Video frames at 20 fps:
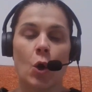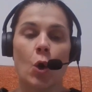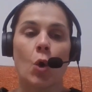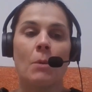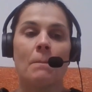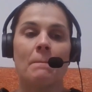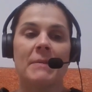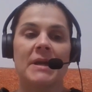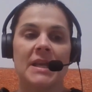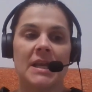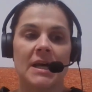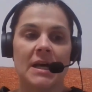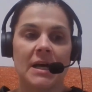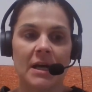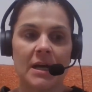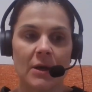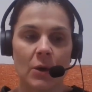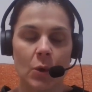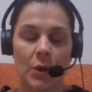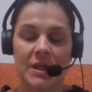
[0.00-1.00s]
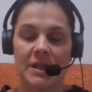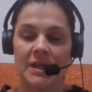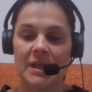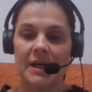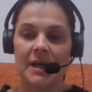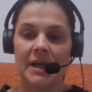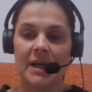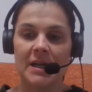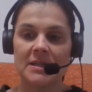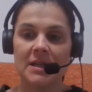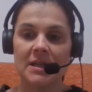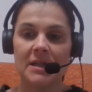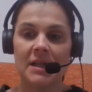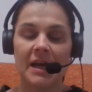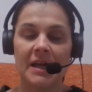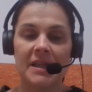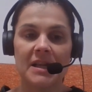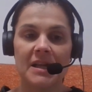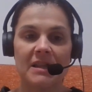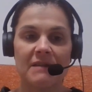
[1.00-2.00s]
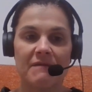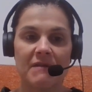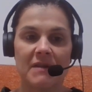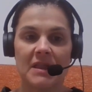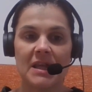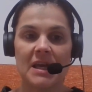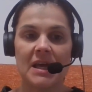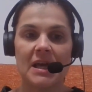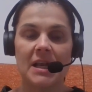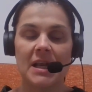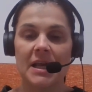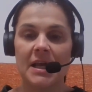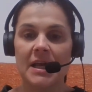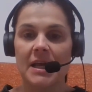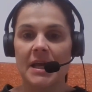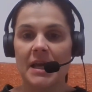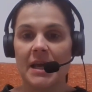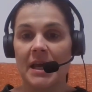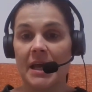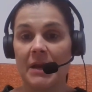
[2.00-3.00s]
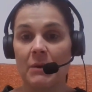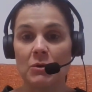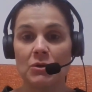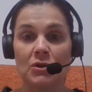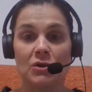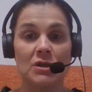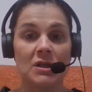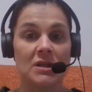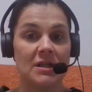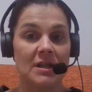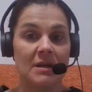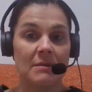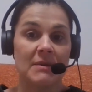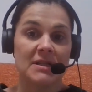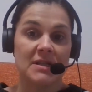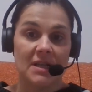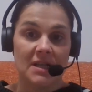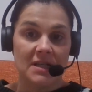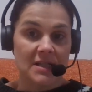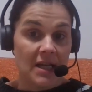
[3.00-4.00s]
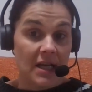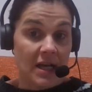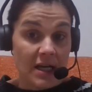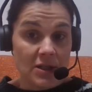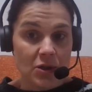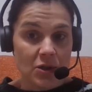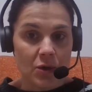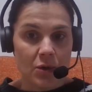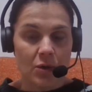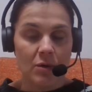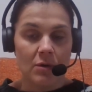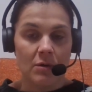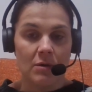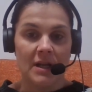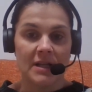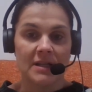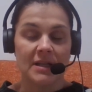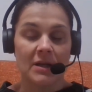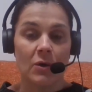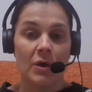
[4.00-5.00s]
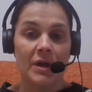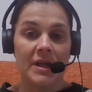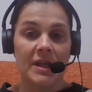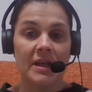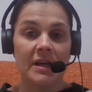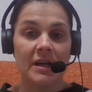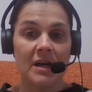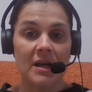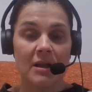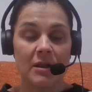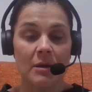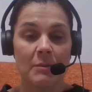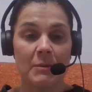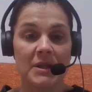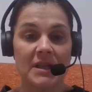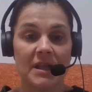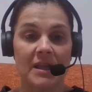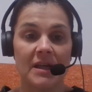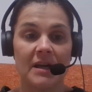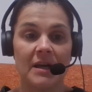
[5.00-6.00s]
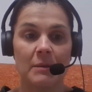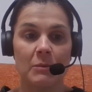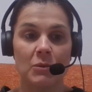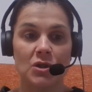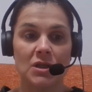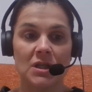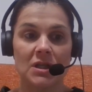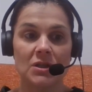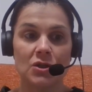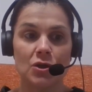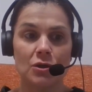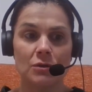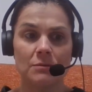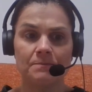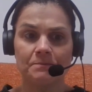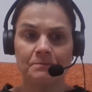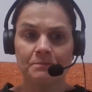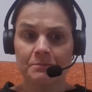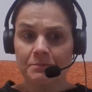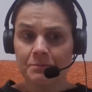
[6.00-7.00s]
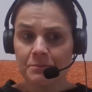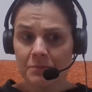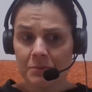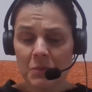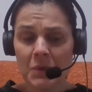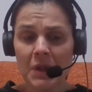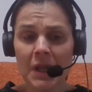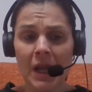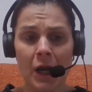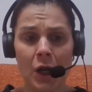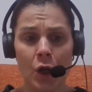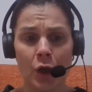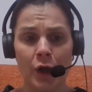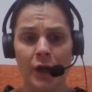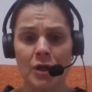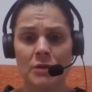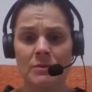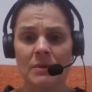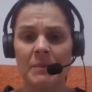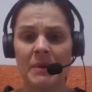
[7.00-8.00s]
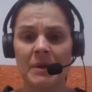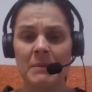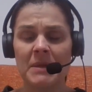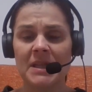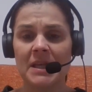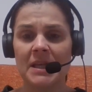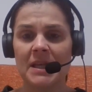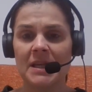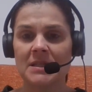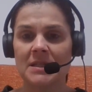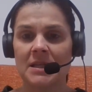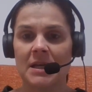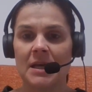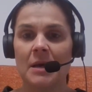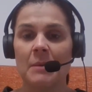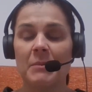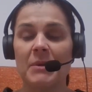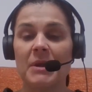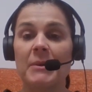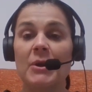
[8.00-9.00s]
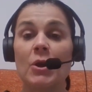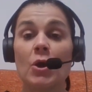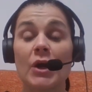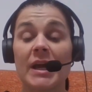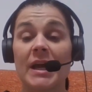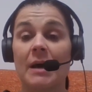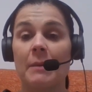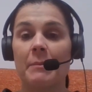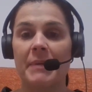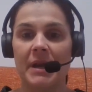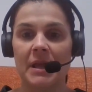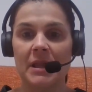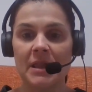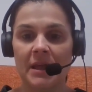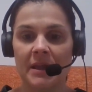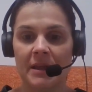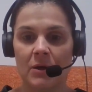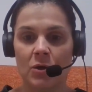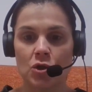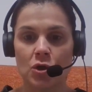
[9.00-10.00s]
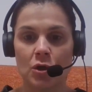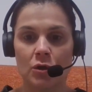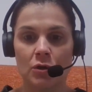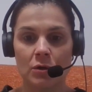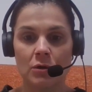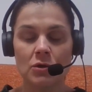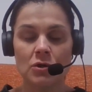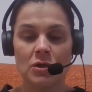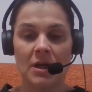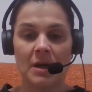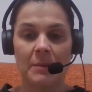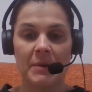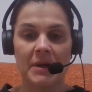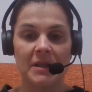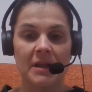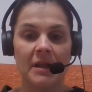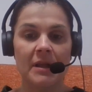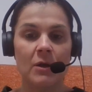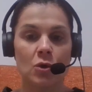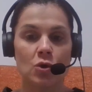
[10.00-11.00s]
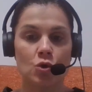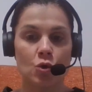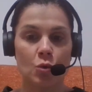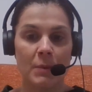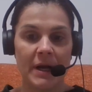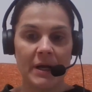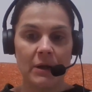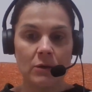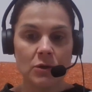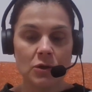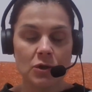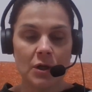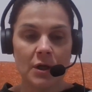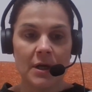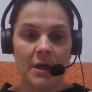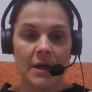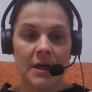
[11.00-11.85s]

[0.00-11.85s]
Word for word: combinar o integrar esta inteligencia artificial en nuestros sistemas y en este caso con la tecnología de realidad aumentada que hemos dicho, lo que nos va a permitir es, primero, que aprenda de nosotros, que aprenda de los humanos